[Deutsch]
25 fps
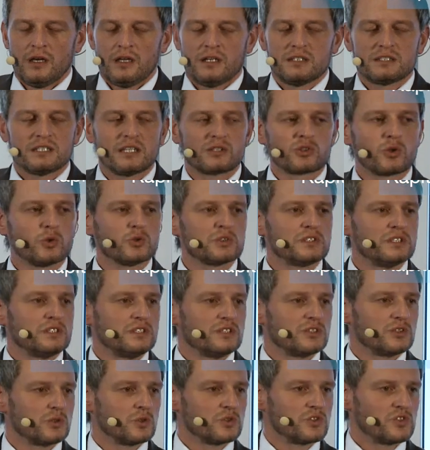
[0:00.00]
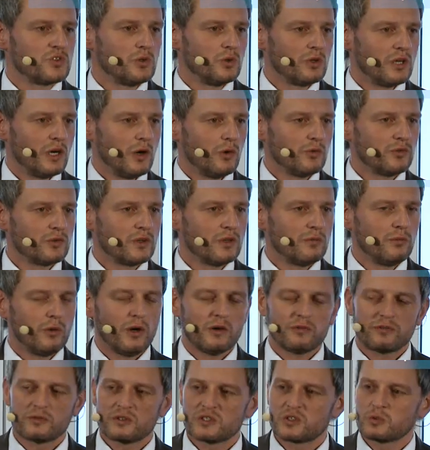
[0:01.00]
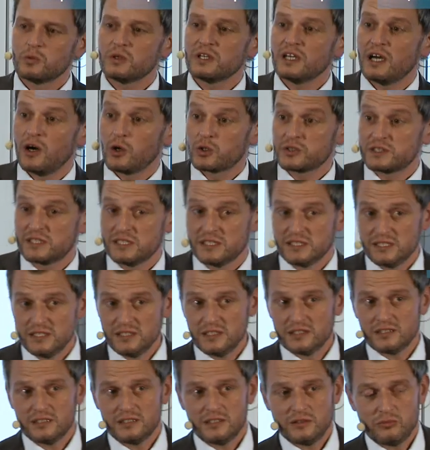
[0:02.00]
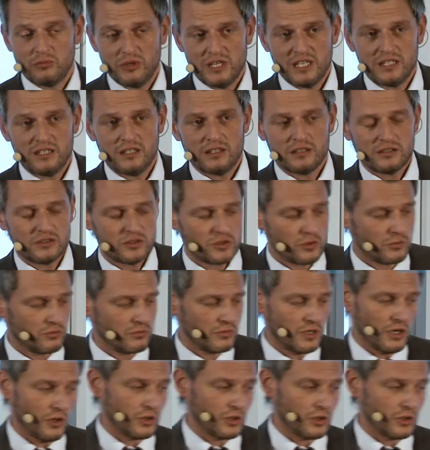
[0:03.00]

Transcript: Es hat große Diskussionen aufgeworfen. Es wurde auch zitiert in den Medien, zum,